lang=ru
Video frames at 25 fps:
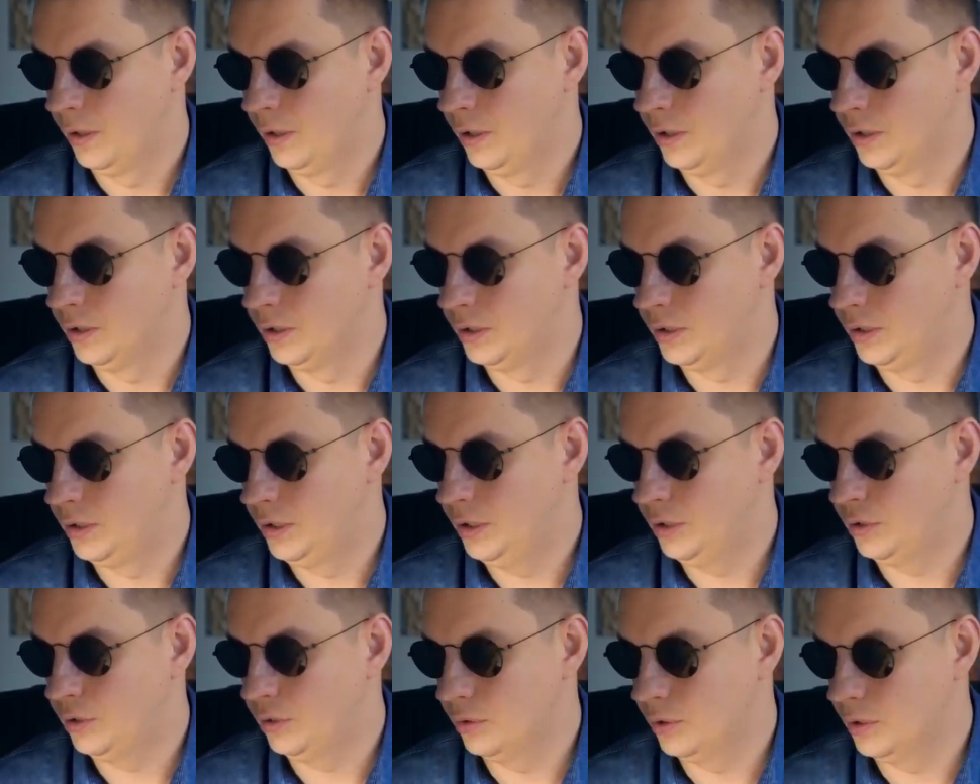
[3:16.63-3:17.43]

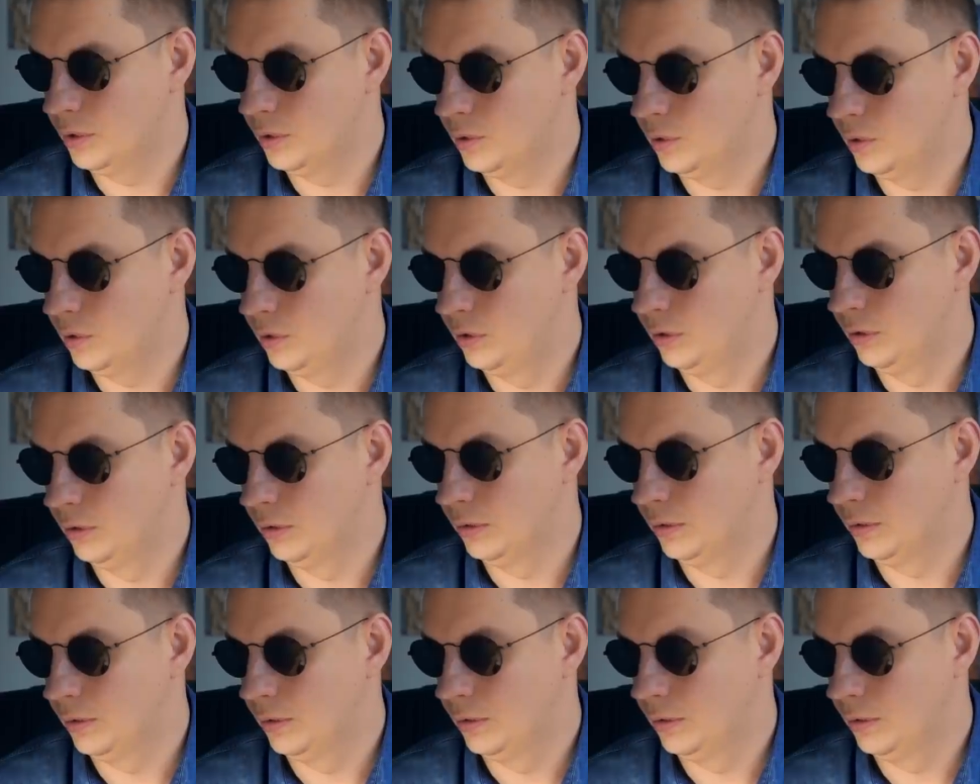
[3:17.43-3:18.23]
Здесь у нас
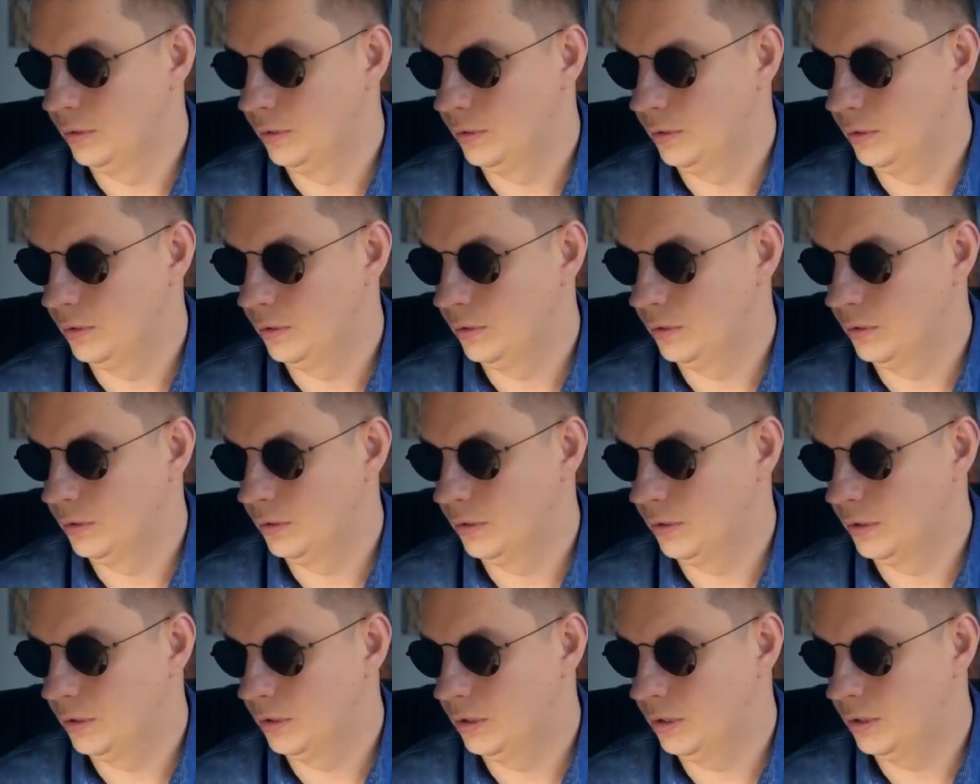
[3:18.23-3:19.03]
идет
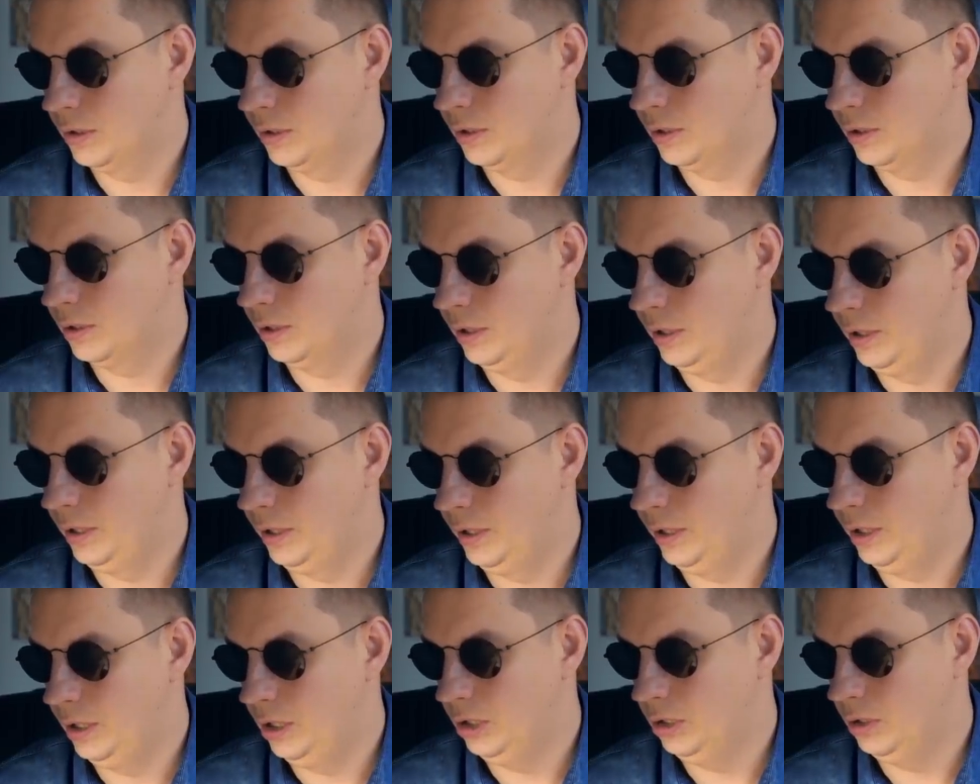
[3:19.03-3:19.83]

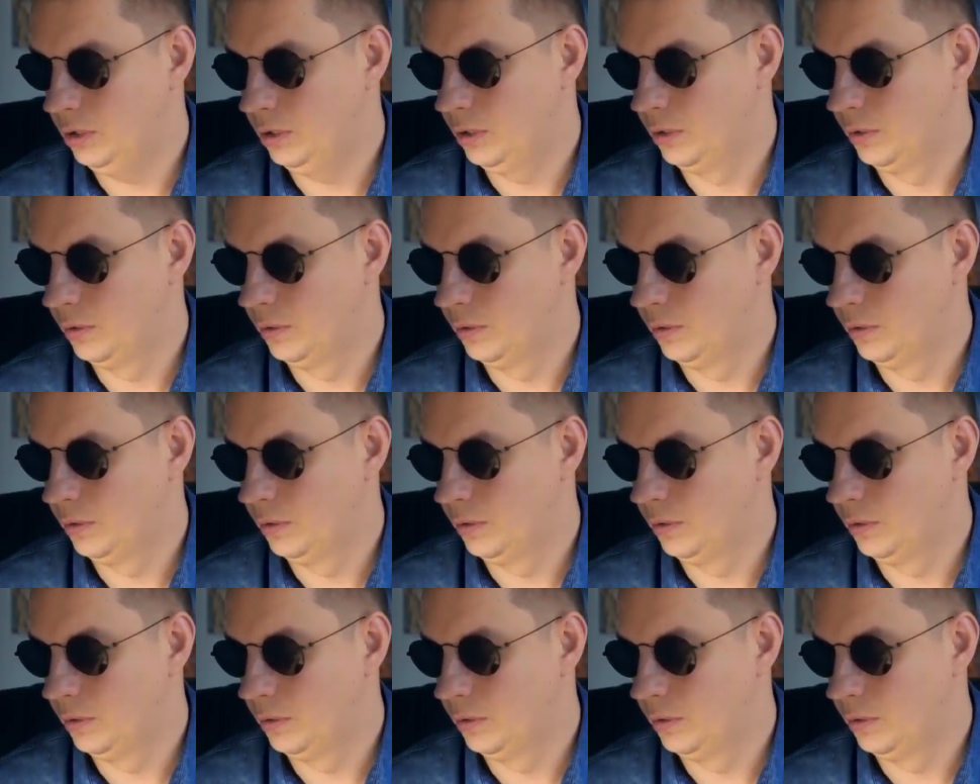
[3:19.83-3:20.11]
клиент.